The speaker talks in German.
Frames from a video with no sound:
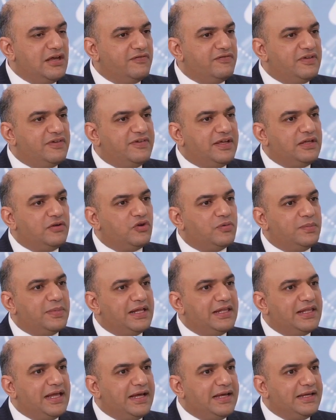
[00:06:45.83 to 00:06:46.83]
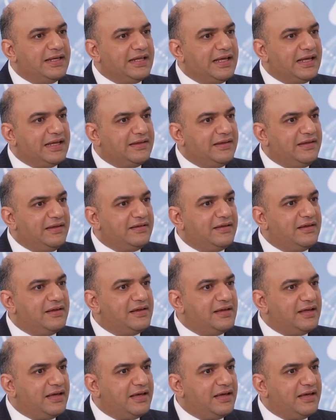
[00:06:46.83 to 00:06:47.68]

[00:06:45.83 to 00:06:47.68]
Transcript: wenn wir nochmal einen Katheter